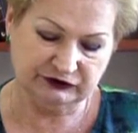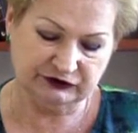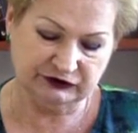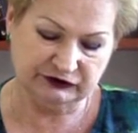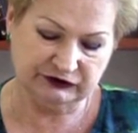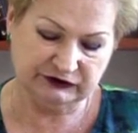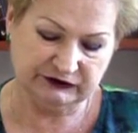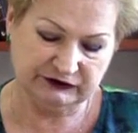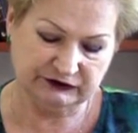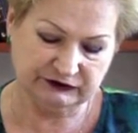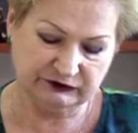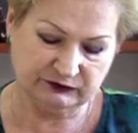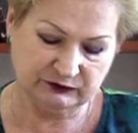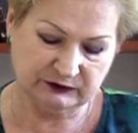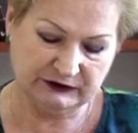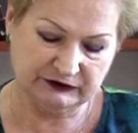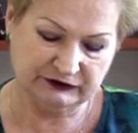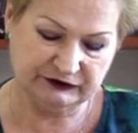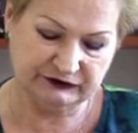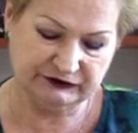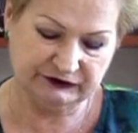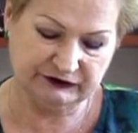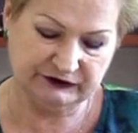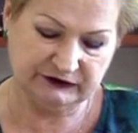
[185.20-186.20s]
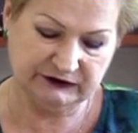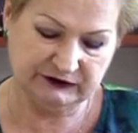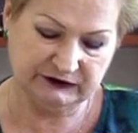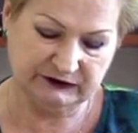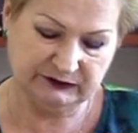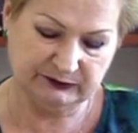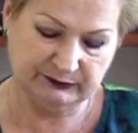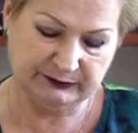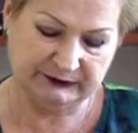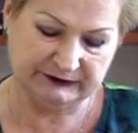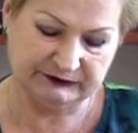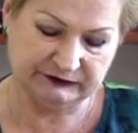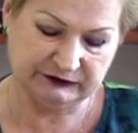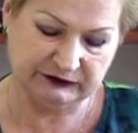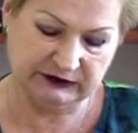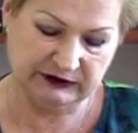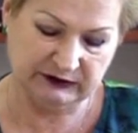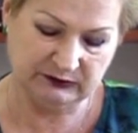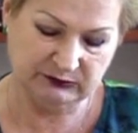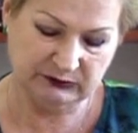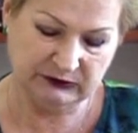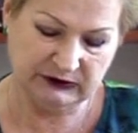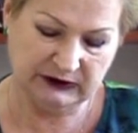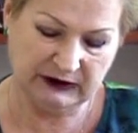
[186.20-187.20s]
czy też właśnie
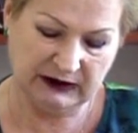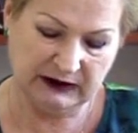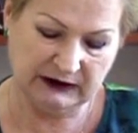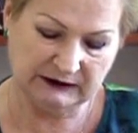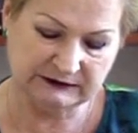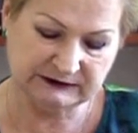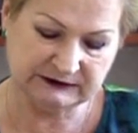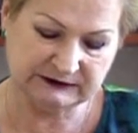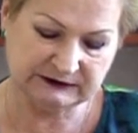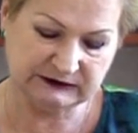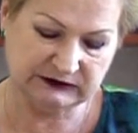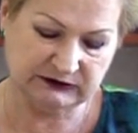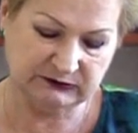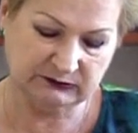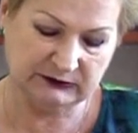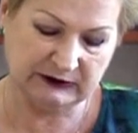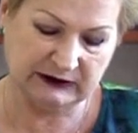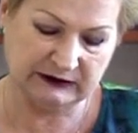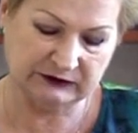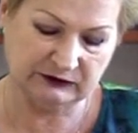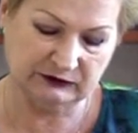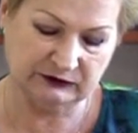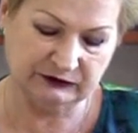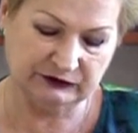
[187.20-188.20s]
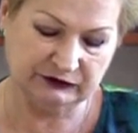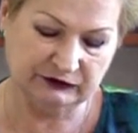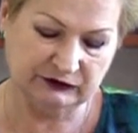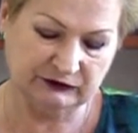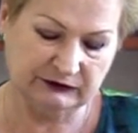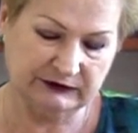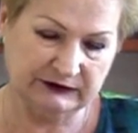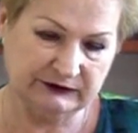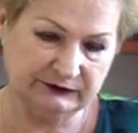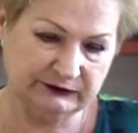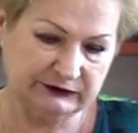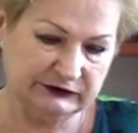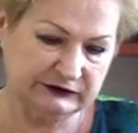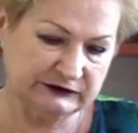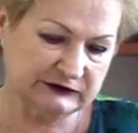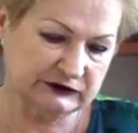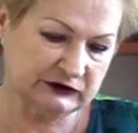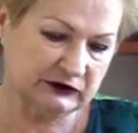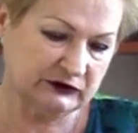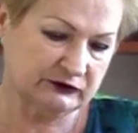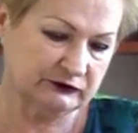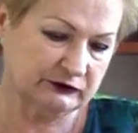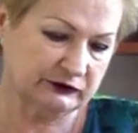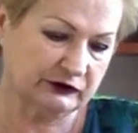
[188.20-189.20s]
Patrykiem Michalskim, Karoliną
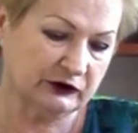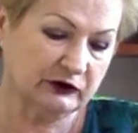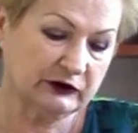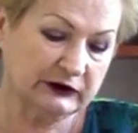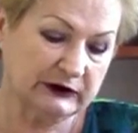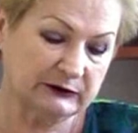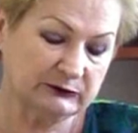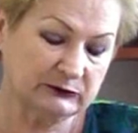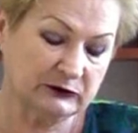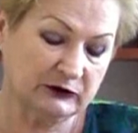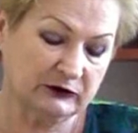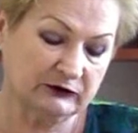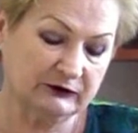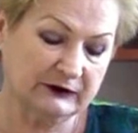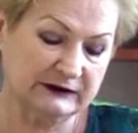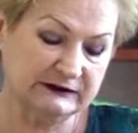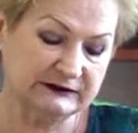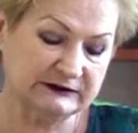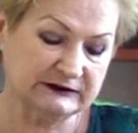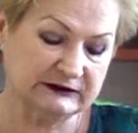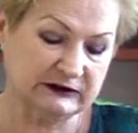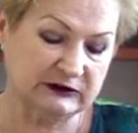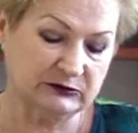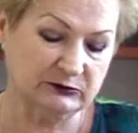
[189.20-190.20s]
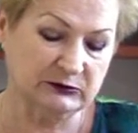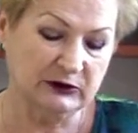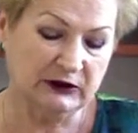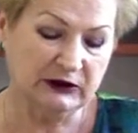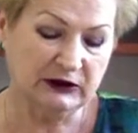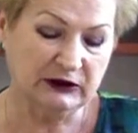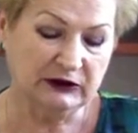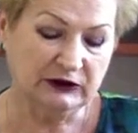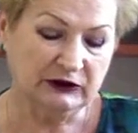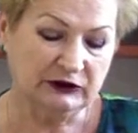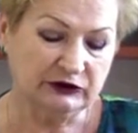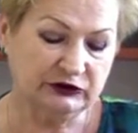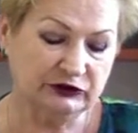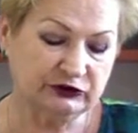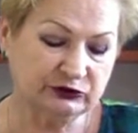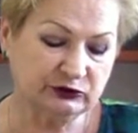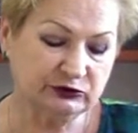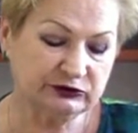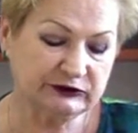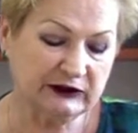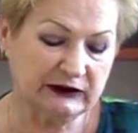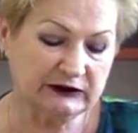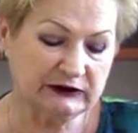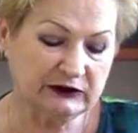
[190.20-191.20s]
Lewicką, Rochem Kowalskim. I
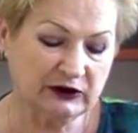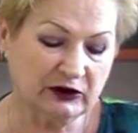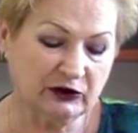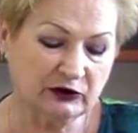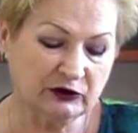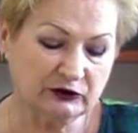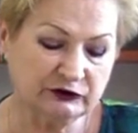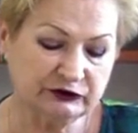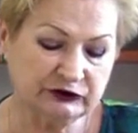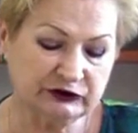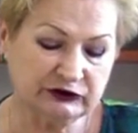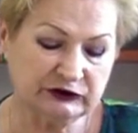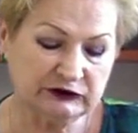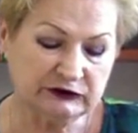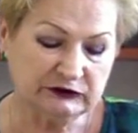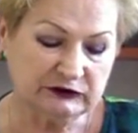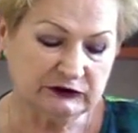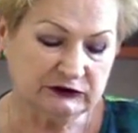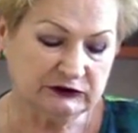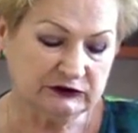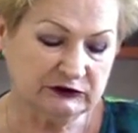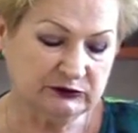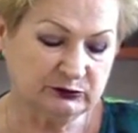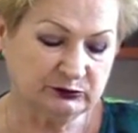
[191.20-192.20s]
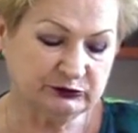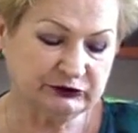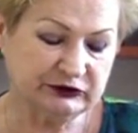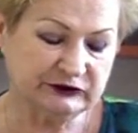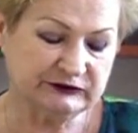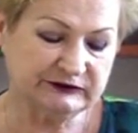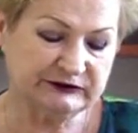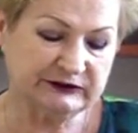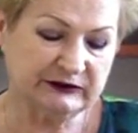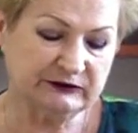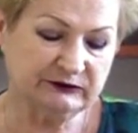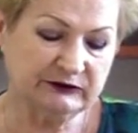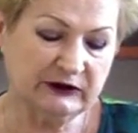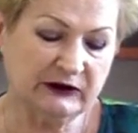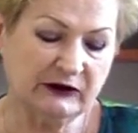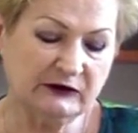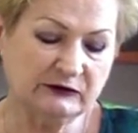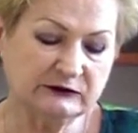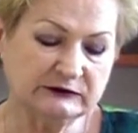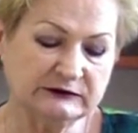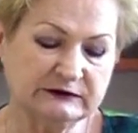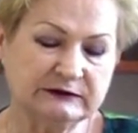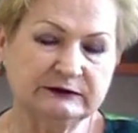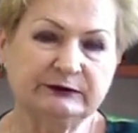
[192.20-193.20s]
tutaj oni
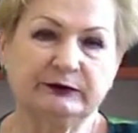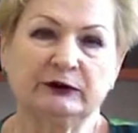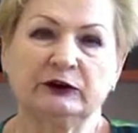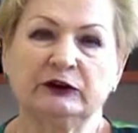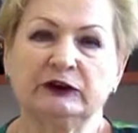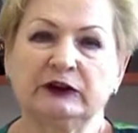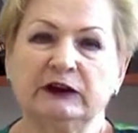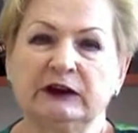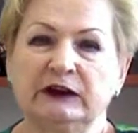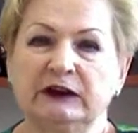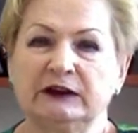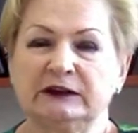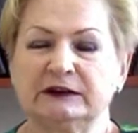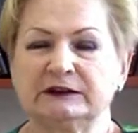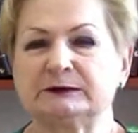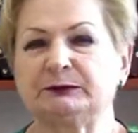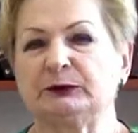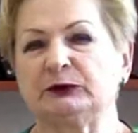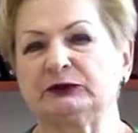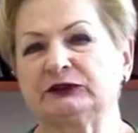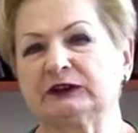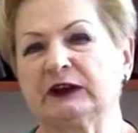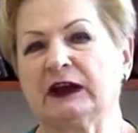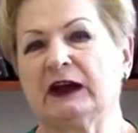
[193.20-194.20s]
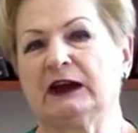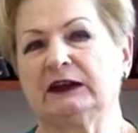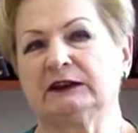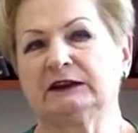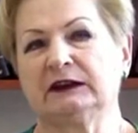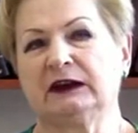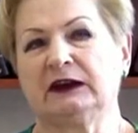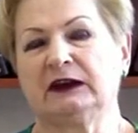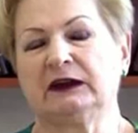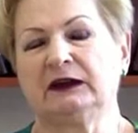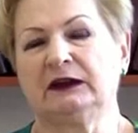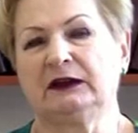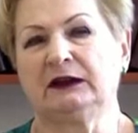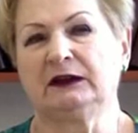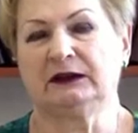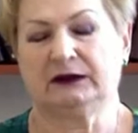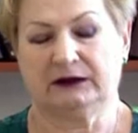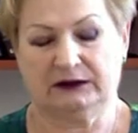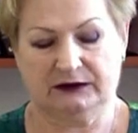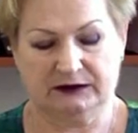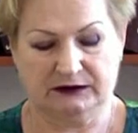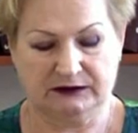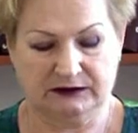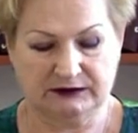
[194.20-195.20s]
przedstawiają swoje spotkania
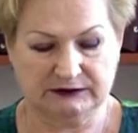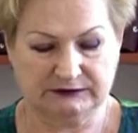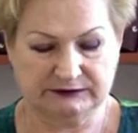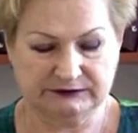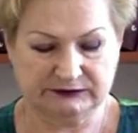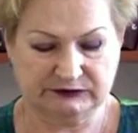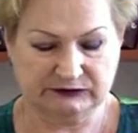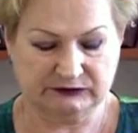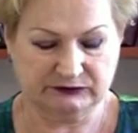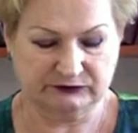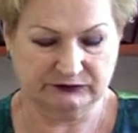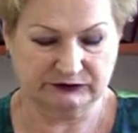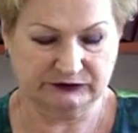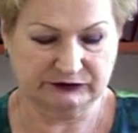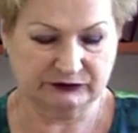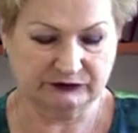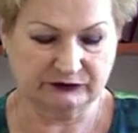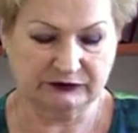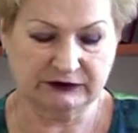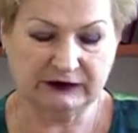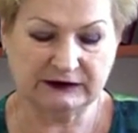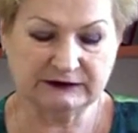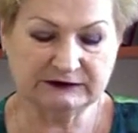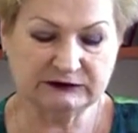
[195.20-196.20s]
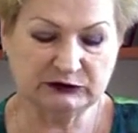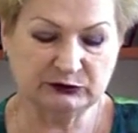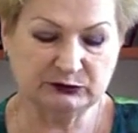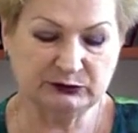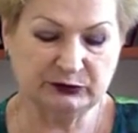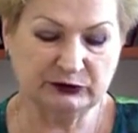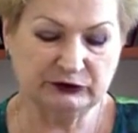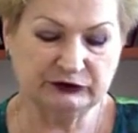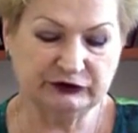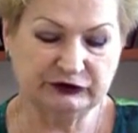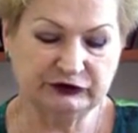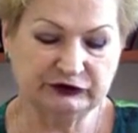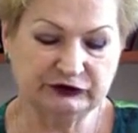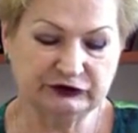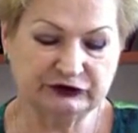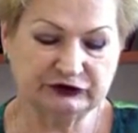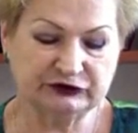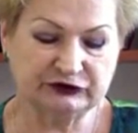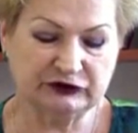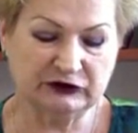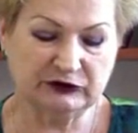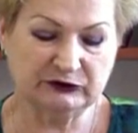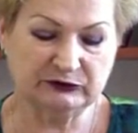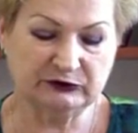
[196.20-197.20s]
E, z tą, z tą klasą
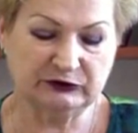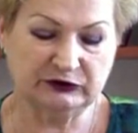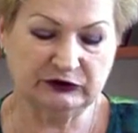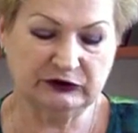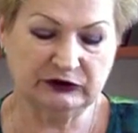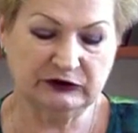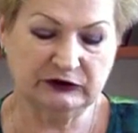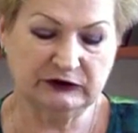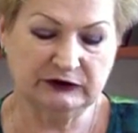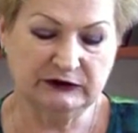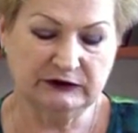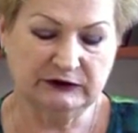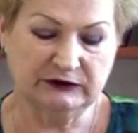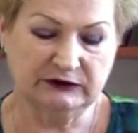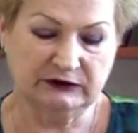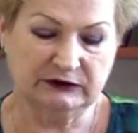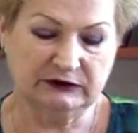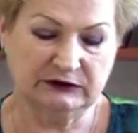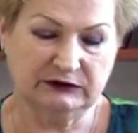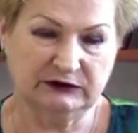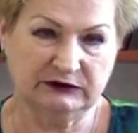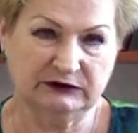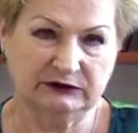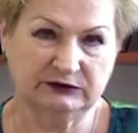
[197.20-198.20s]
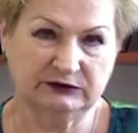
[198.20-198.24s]
polityczną i e,